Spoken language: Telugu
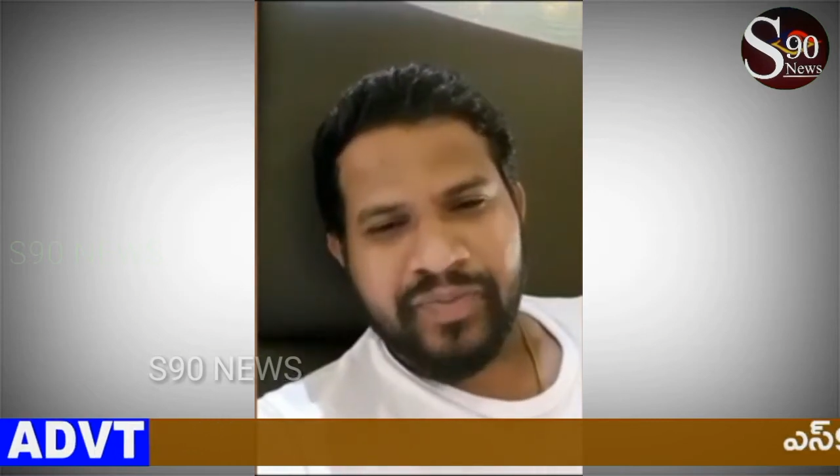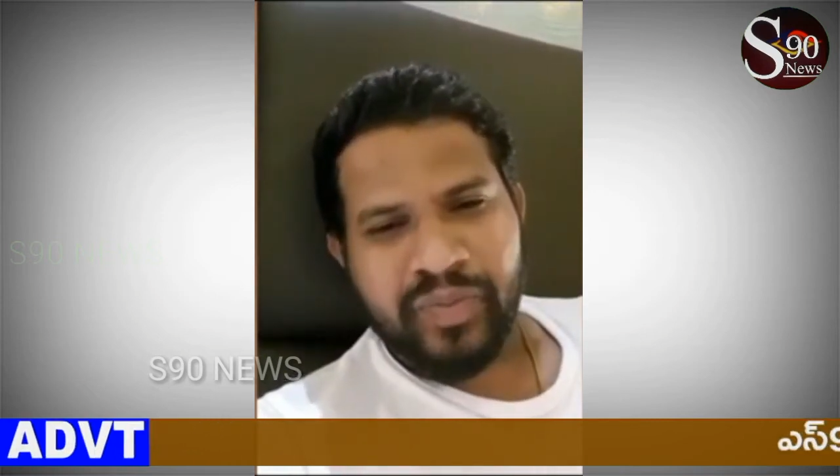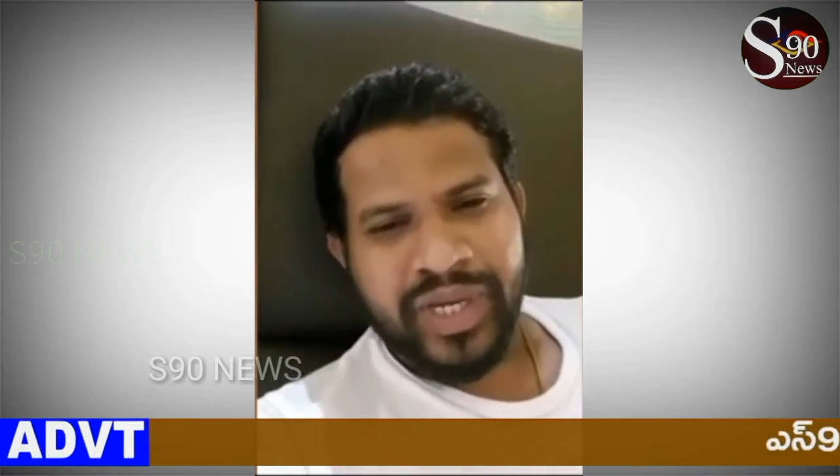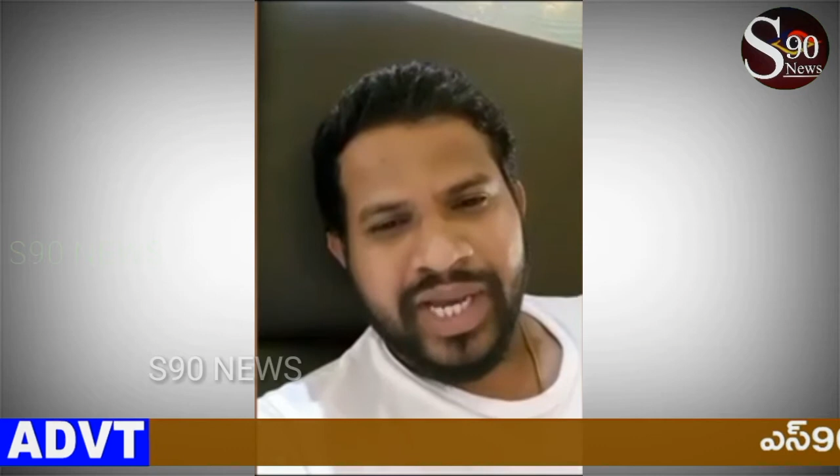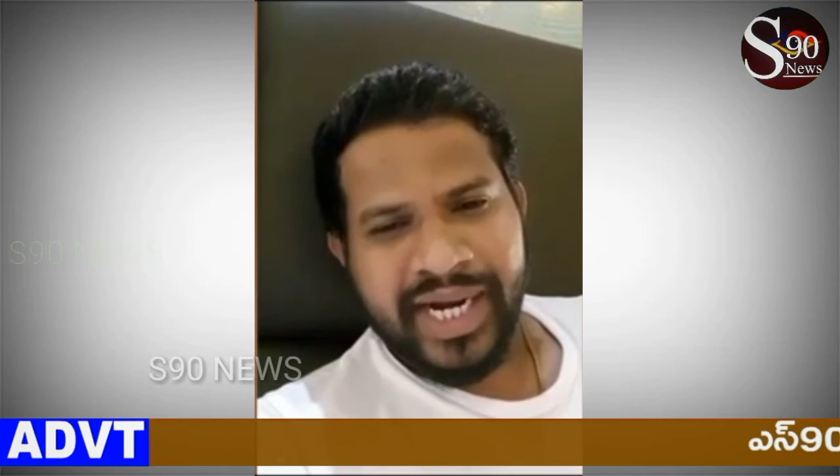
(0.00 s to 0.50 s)

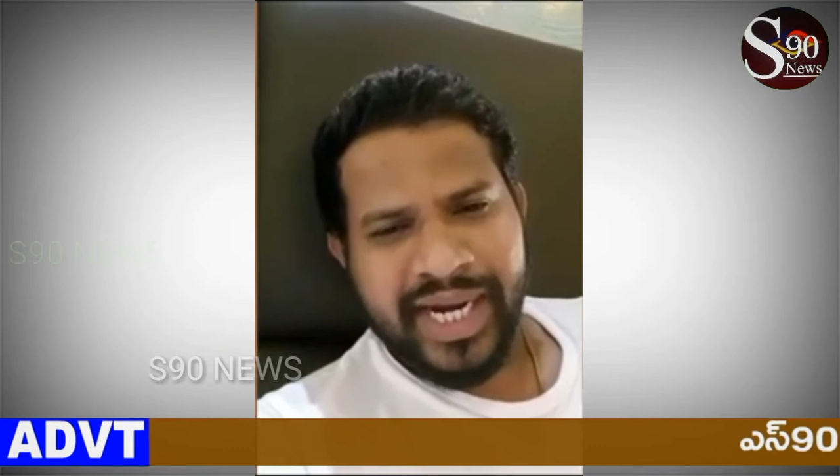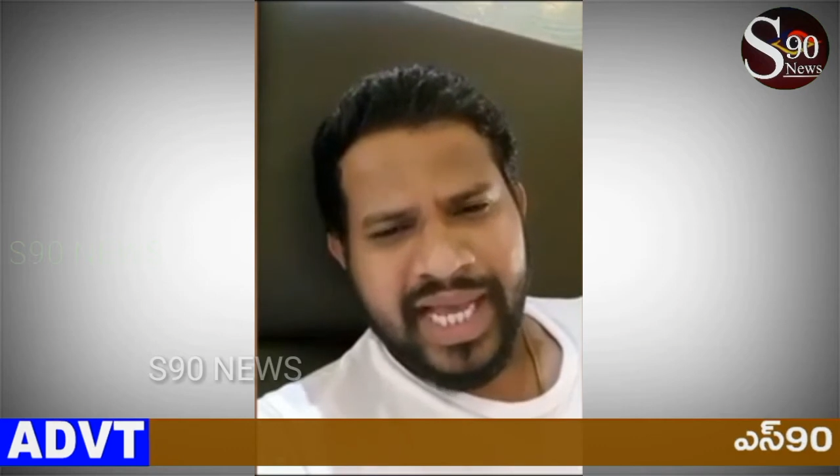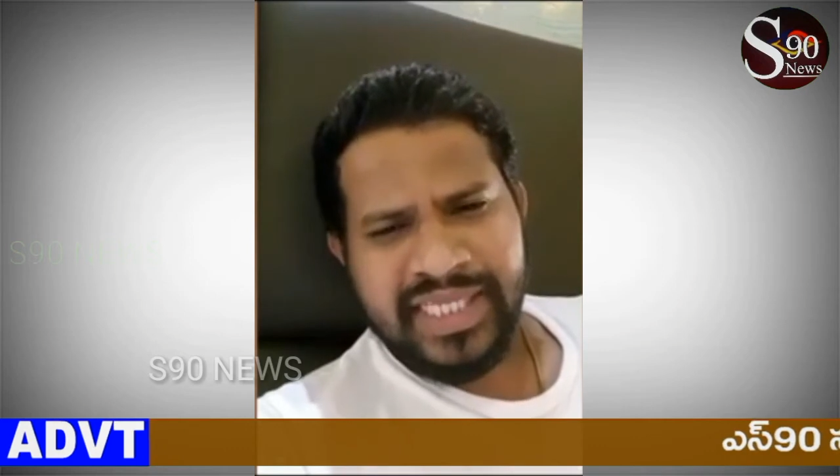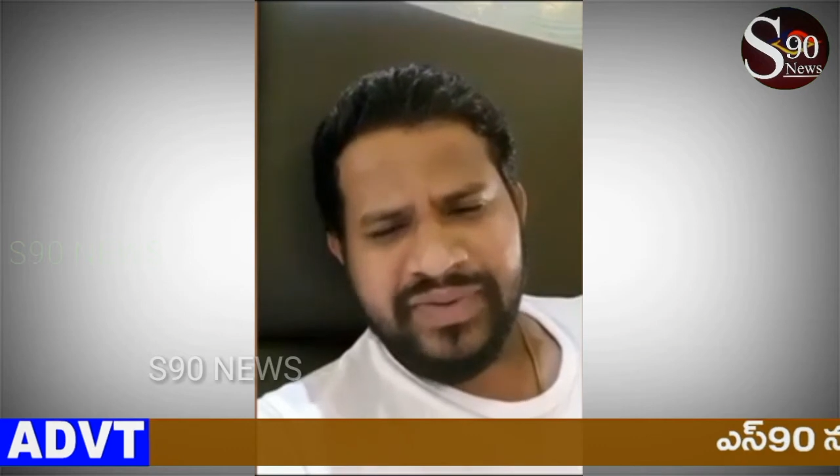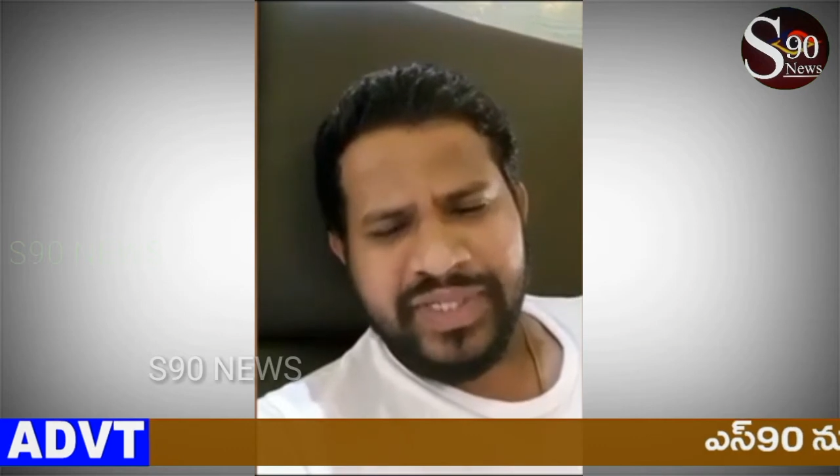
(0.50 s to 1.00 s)
ముఖ్యంగా
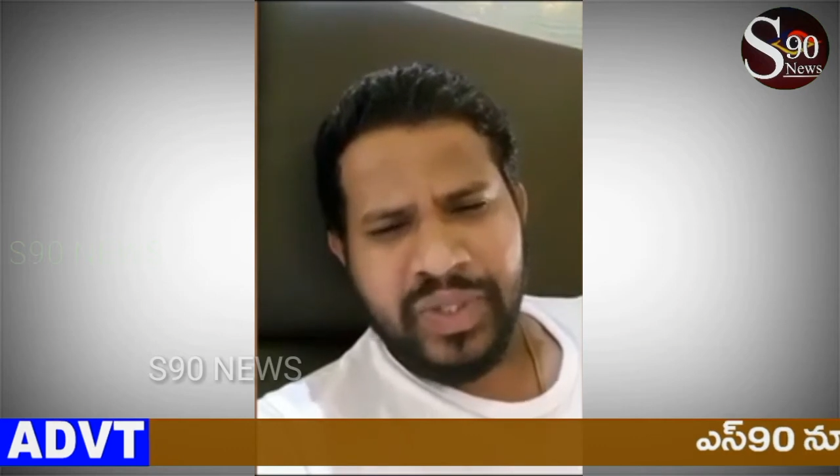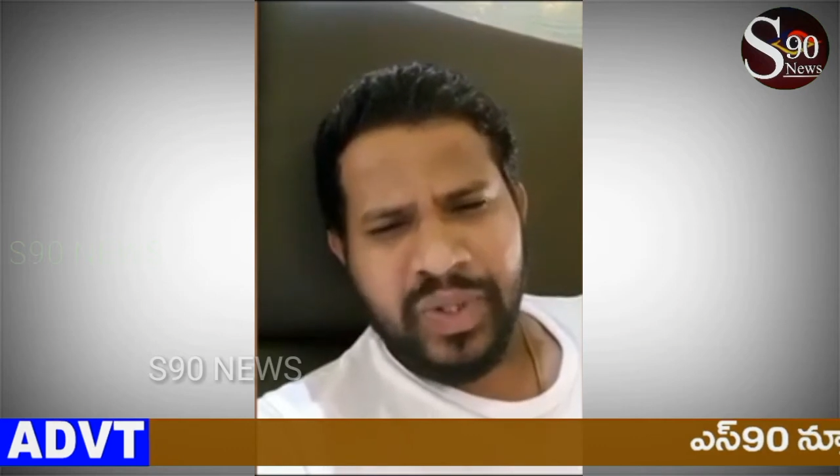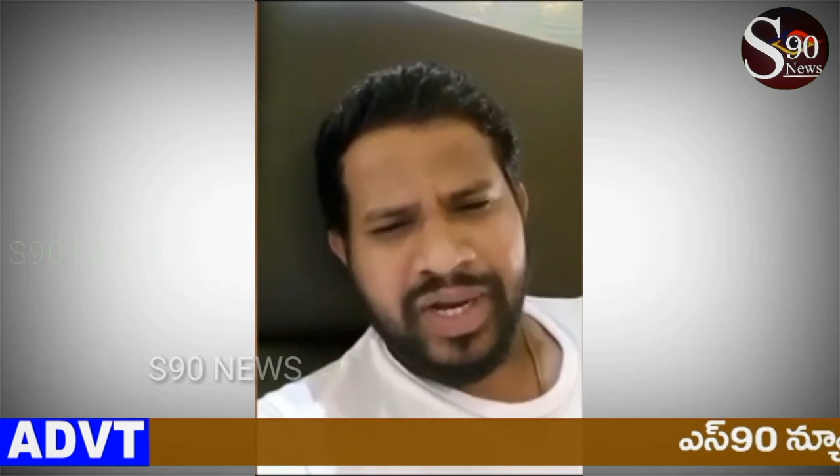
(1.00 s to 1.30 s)
డ్యాన్స్ విషయంలో